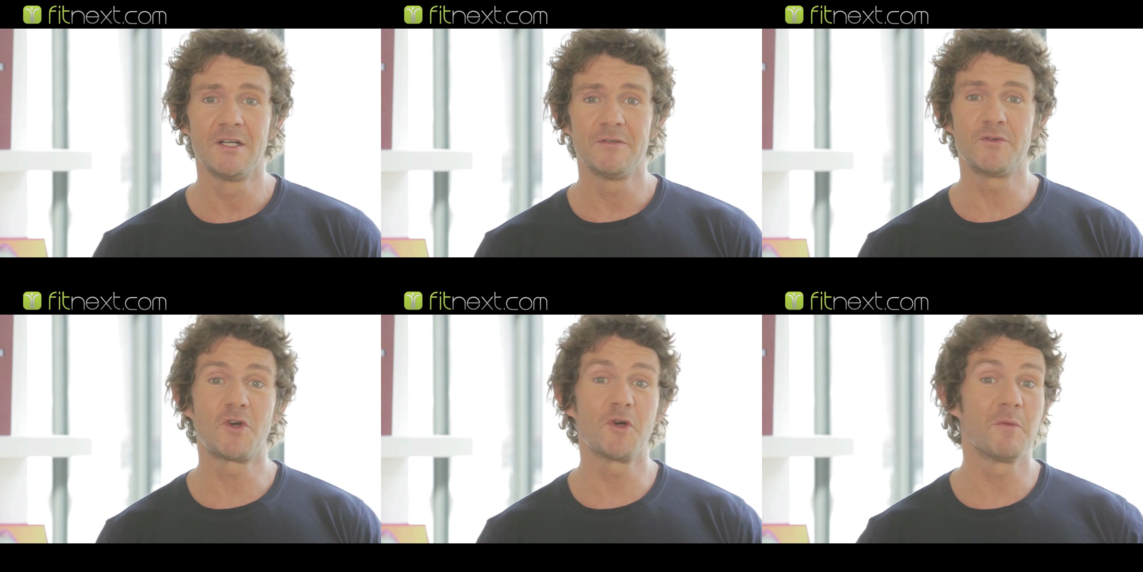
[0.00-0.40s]

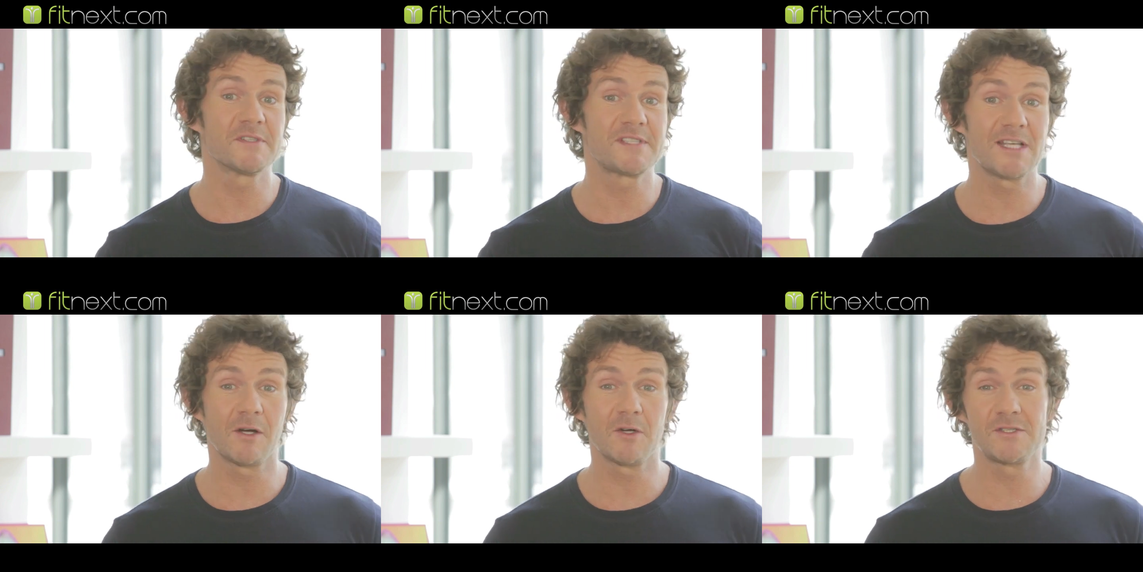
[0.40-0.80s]
Vous
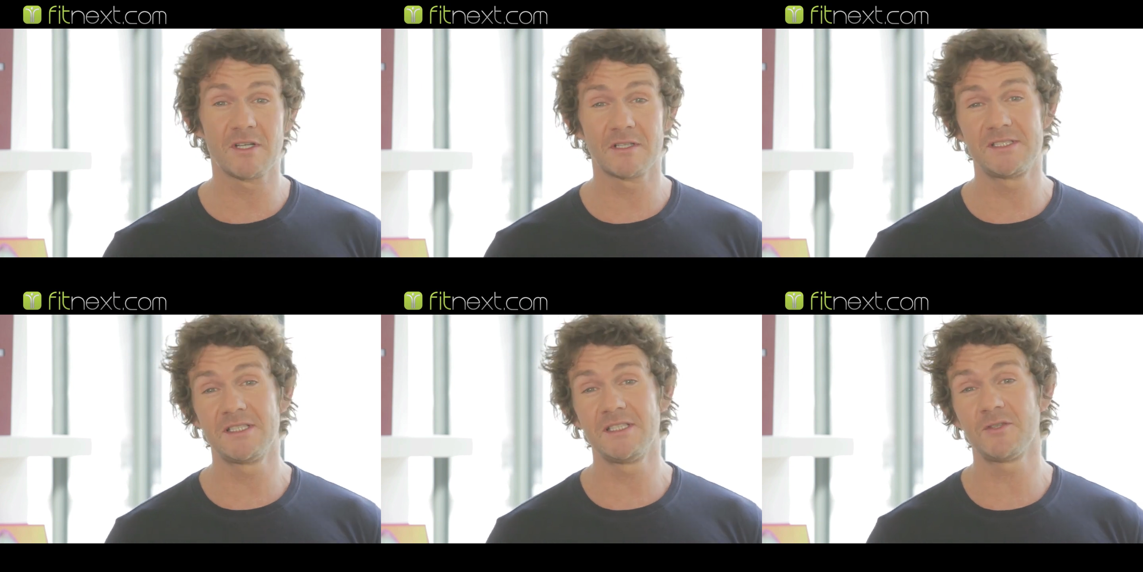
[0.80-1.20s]
commencez à
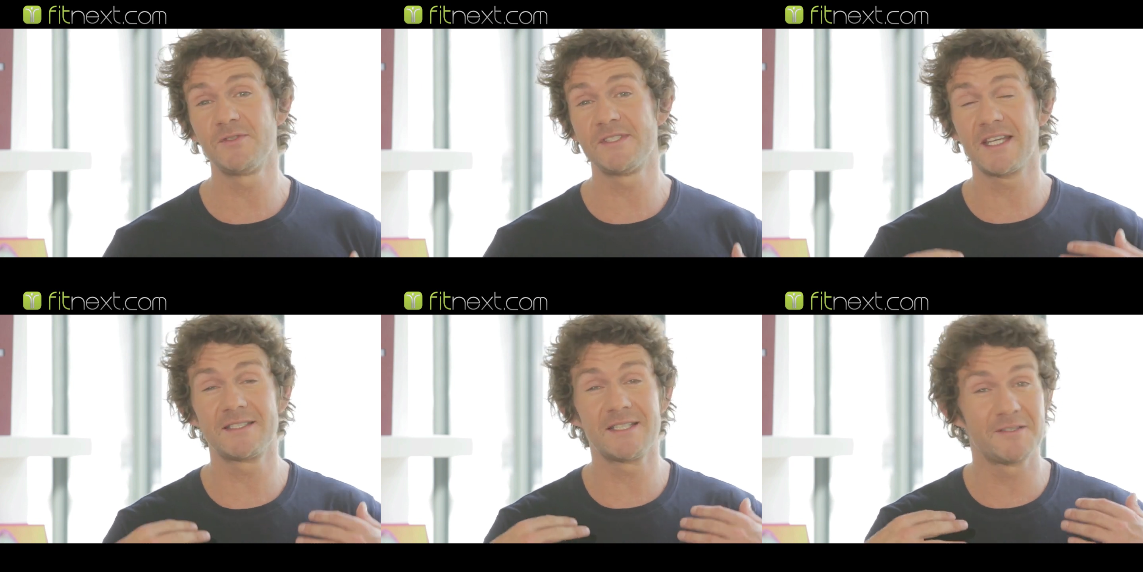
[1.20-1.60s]
ressentir une
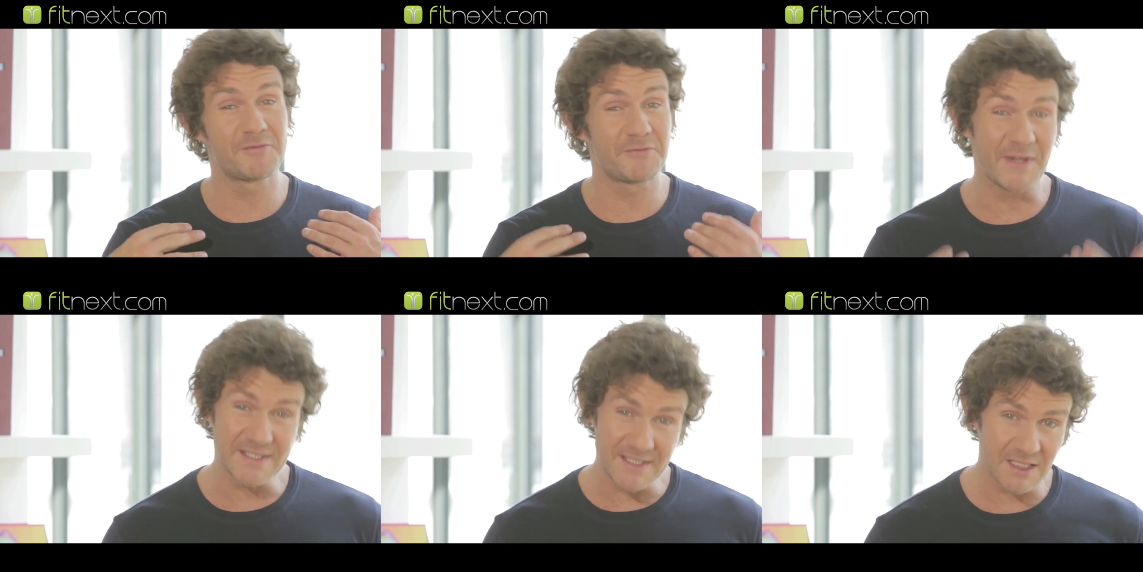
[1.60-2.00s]
certaine
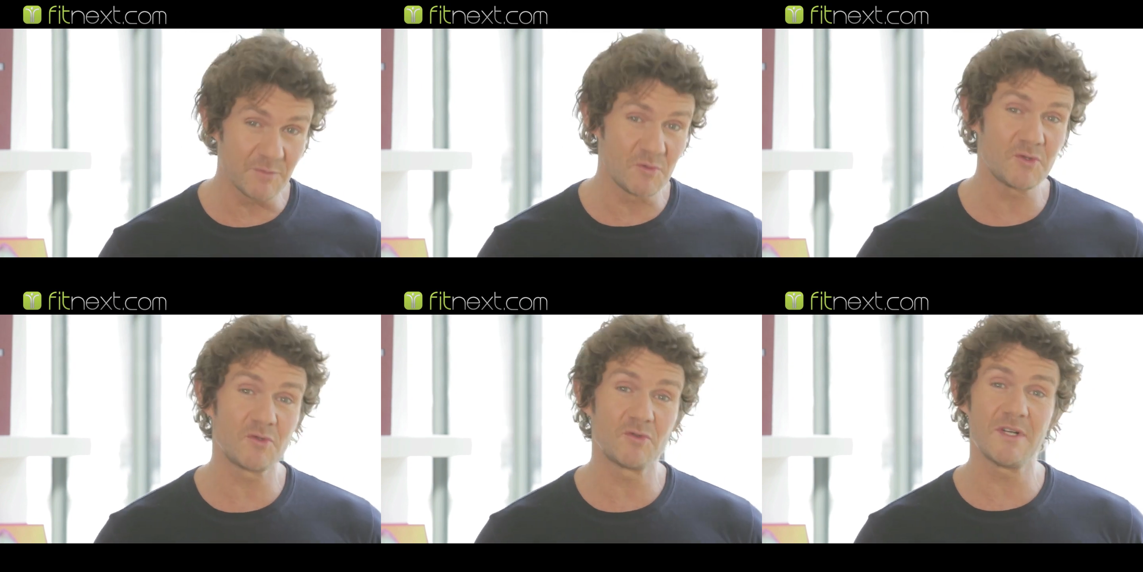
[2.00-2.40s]
fatigue
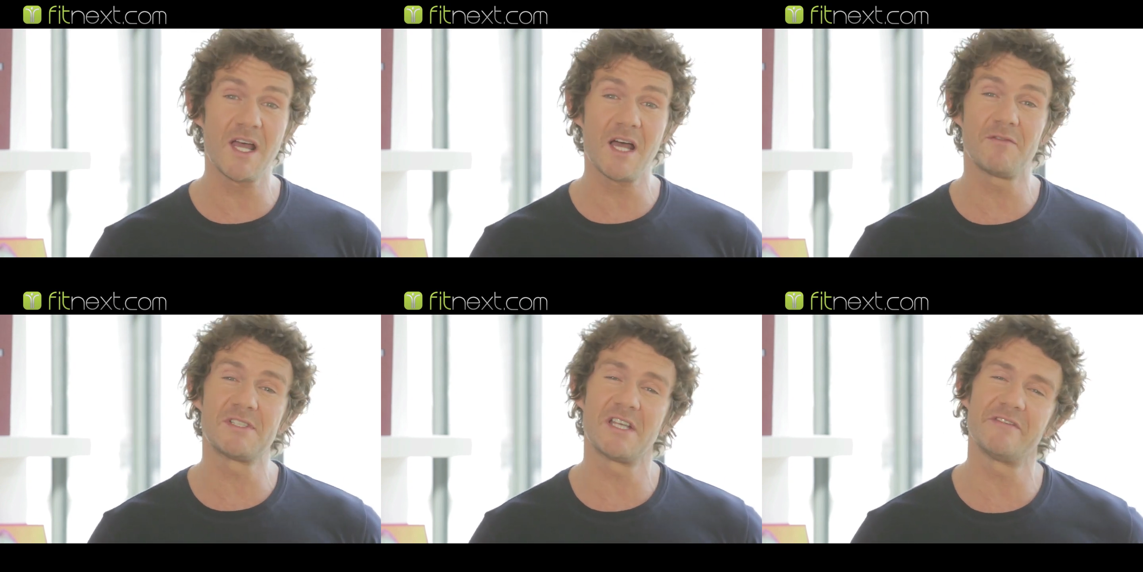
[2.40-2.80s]

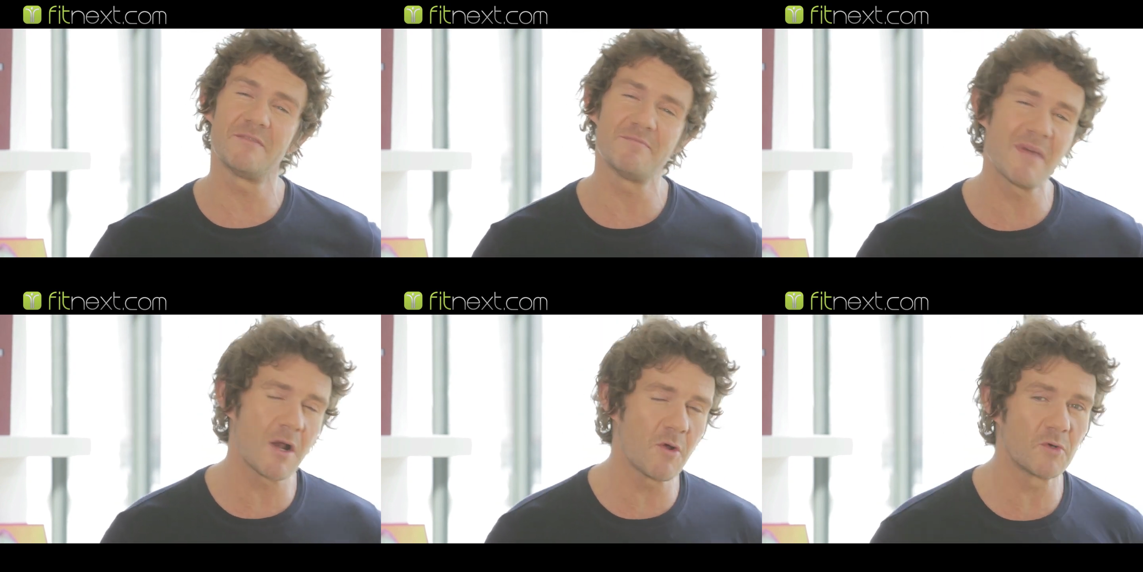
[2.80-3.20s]
musculaire, vous avez
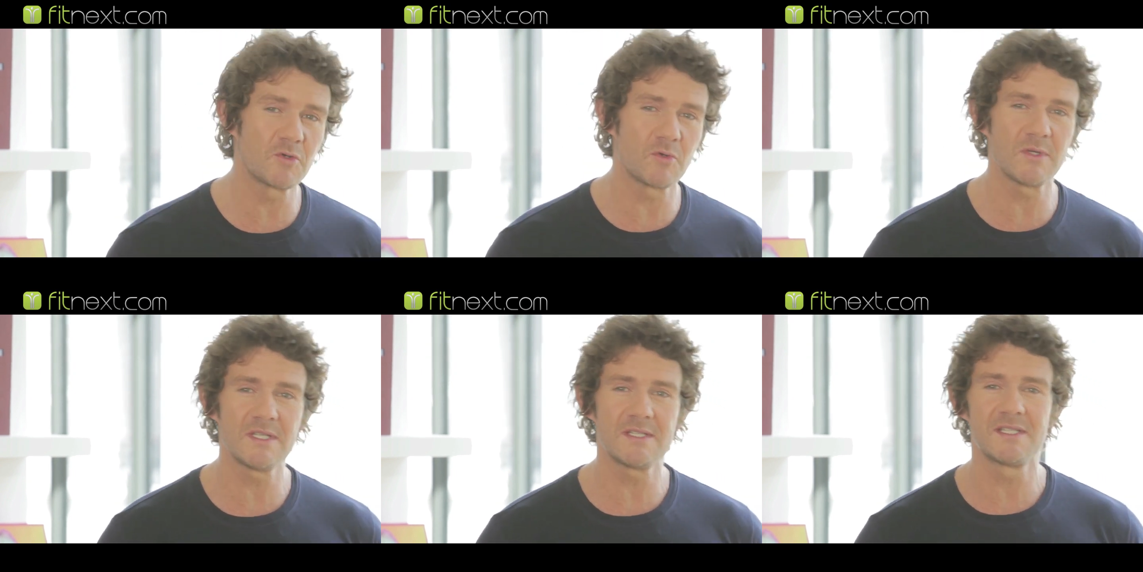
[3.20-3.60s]
mal aux
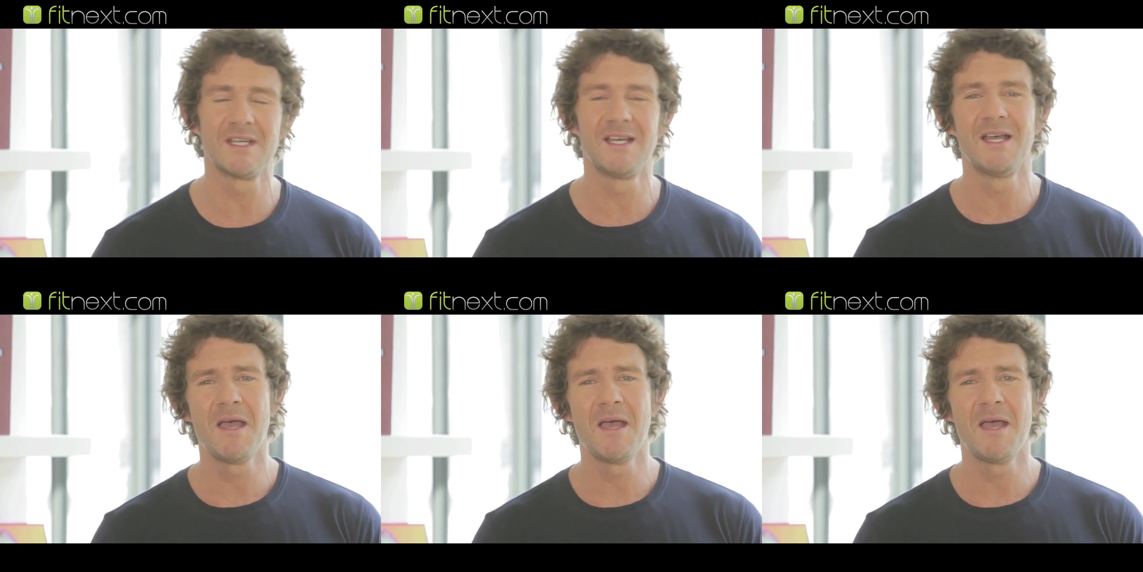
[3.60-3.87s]
cuisses,